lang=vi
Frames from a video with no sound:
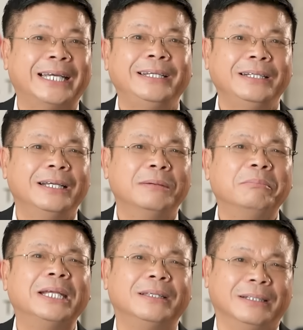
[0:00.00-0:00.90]
tránh.
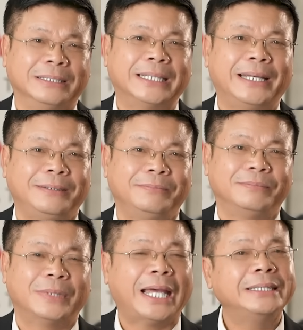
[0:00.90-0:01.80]
Mình đừng trách,
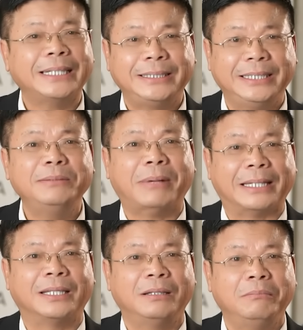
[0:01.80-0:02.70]
hãy trách chính
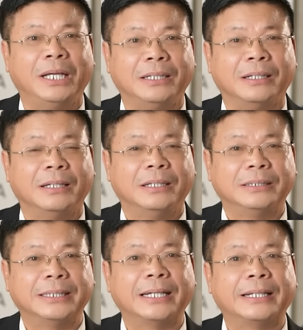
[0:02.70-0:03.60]
bản thân mình.
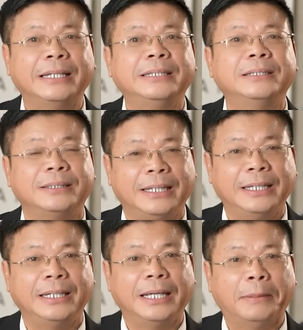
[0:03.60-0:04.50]
Rằng khi trước
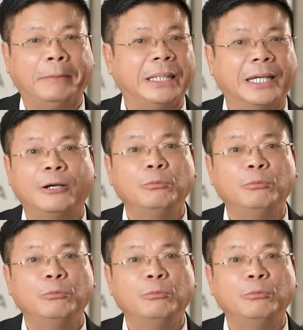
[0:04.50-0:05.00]
đây mình đã